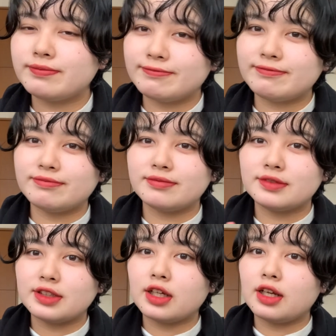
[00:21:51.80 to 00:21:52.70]
うん、
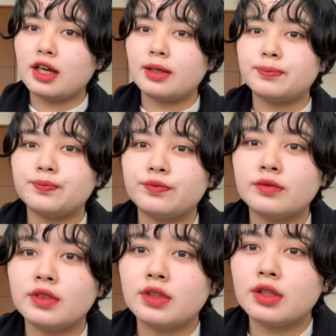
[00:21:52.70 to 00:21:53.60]
だから
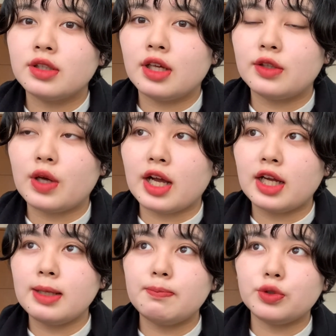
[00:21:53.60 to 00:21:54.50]
あの赤
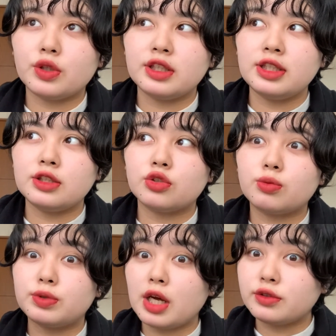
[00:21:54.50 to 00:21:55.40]
リップとかにちょっと
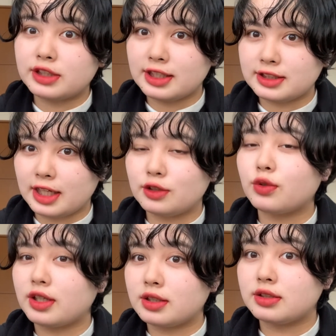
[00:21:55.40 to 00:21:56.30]
ブラウン足したいと
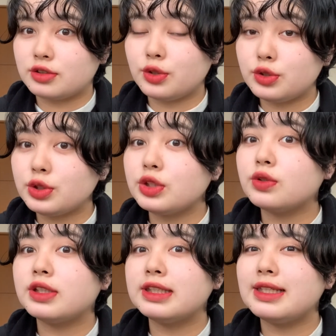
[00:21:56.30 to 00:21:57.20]
かそういう時と
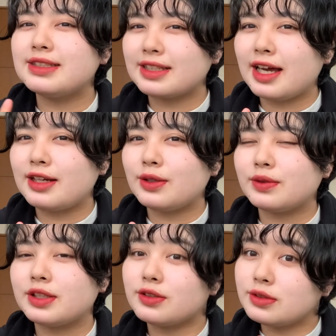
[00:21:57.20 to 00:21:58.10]
かに使えるよう
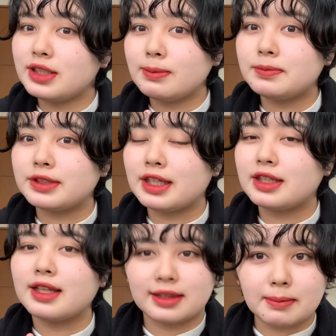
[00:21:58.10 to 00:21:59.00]
なそんなリップに
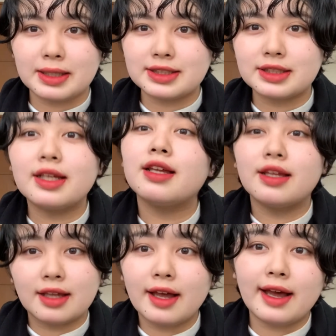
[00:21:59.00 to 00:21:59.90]
なってます
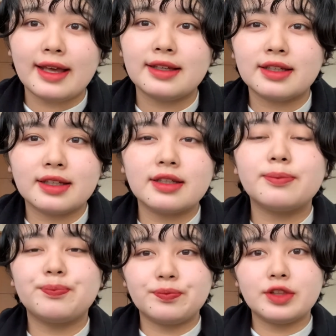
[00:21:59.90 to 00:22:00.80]
は
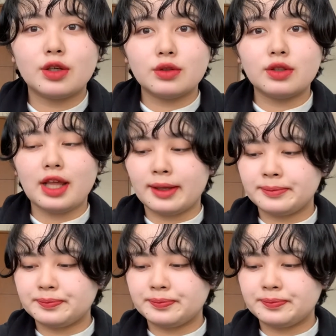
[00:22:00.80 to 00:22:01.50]
いってことで